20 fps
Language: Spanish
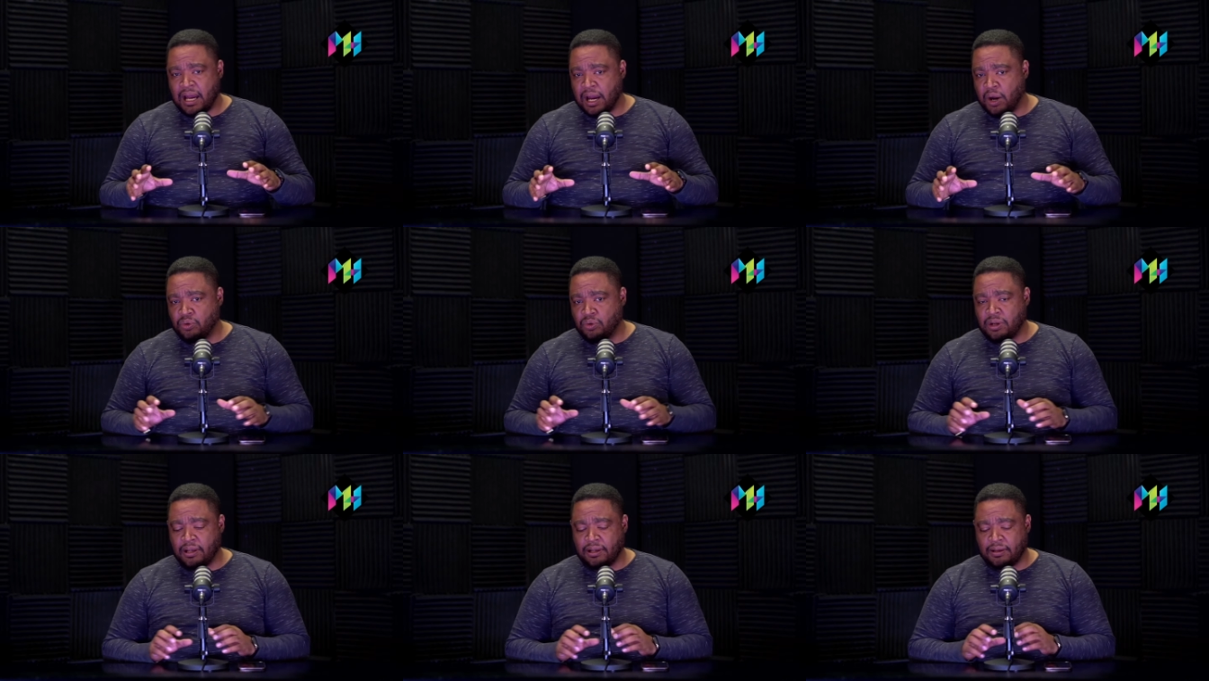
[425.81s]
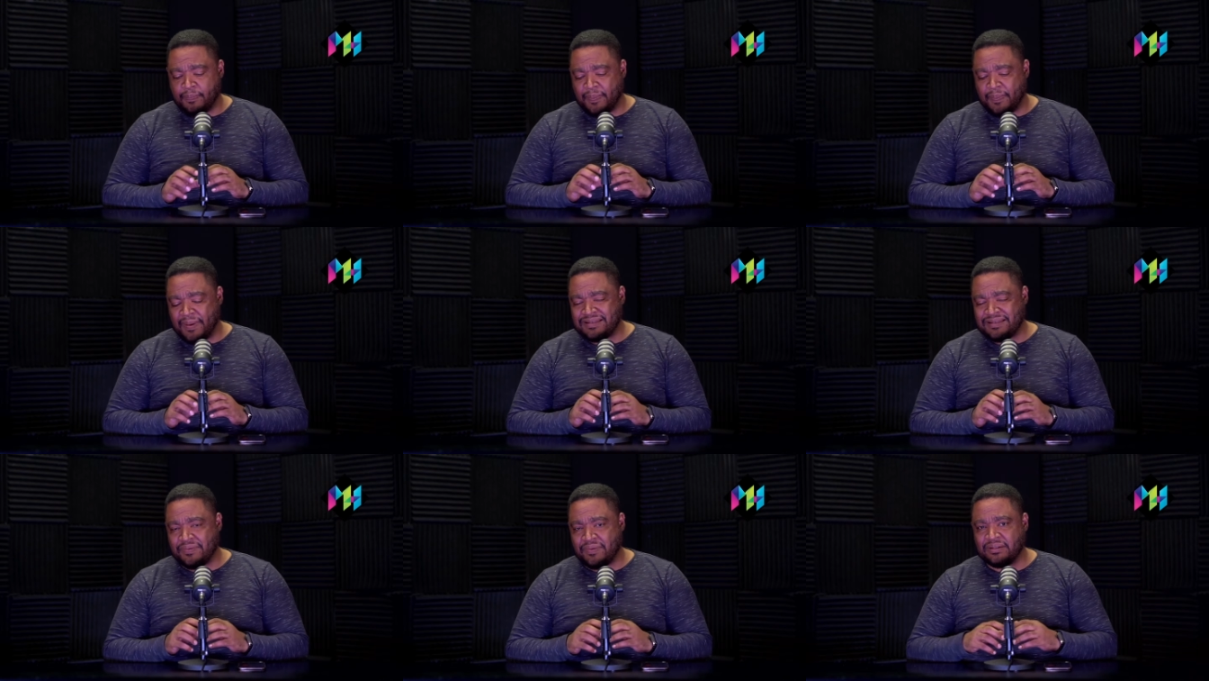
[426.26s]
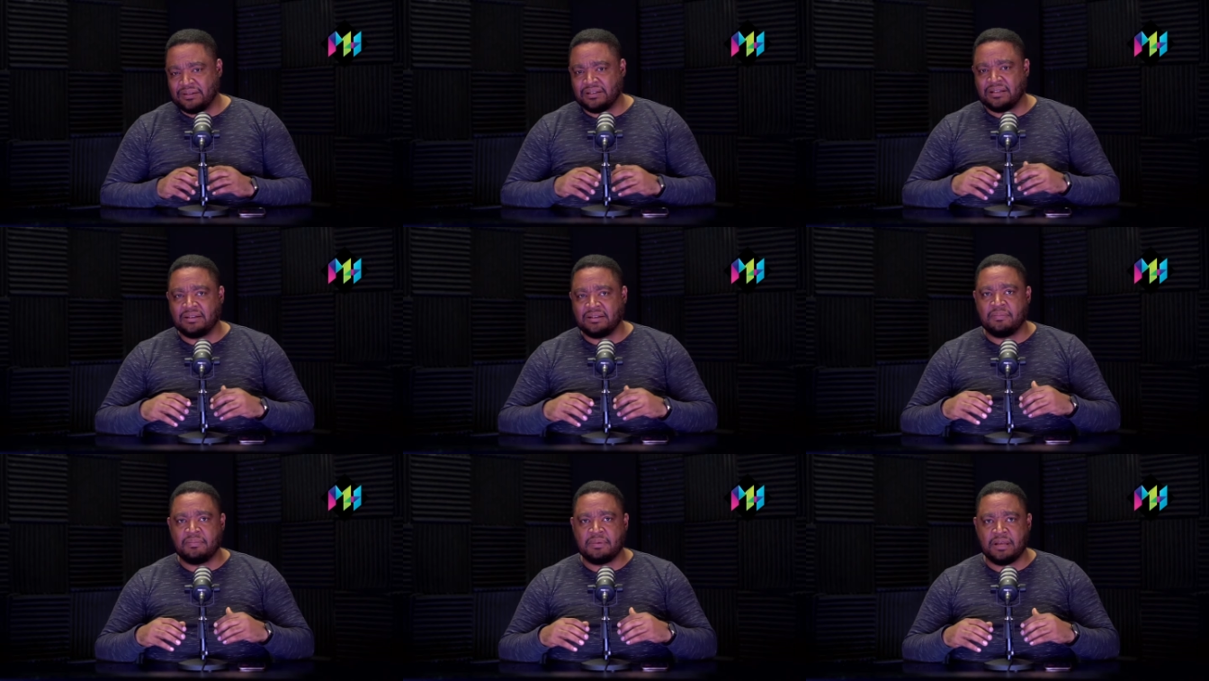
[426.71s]
a una especie de
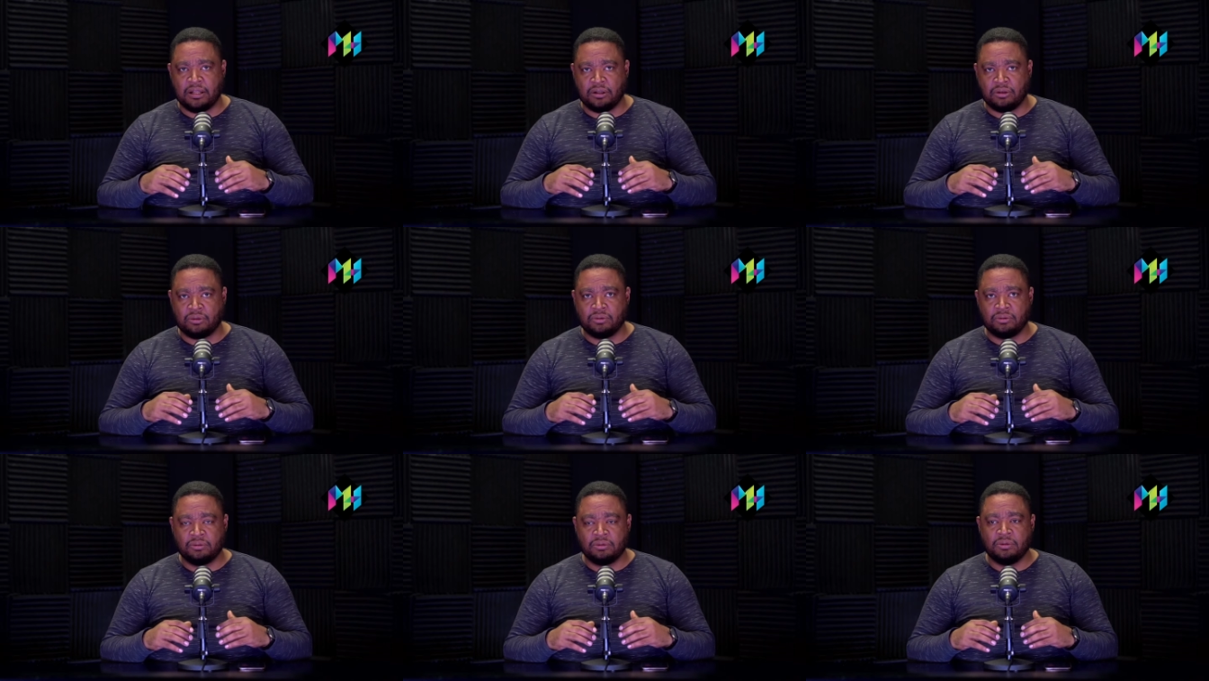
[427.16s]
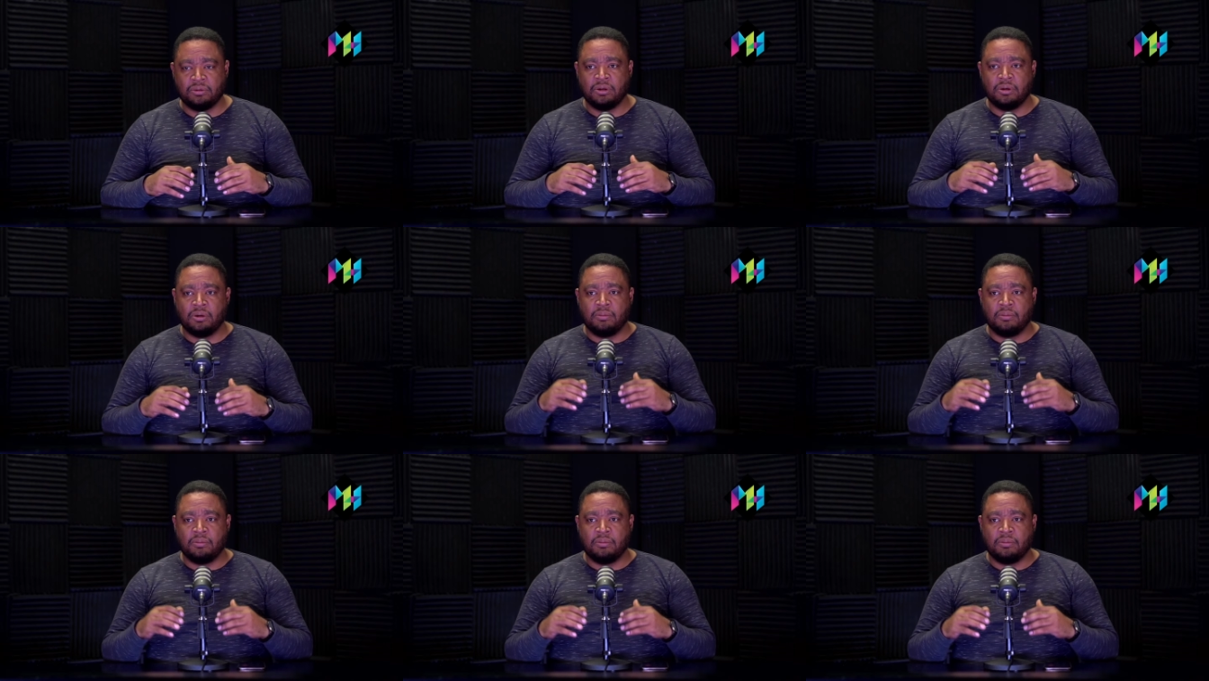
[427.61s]
entendimiento,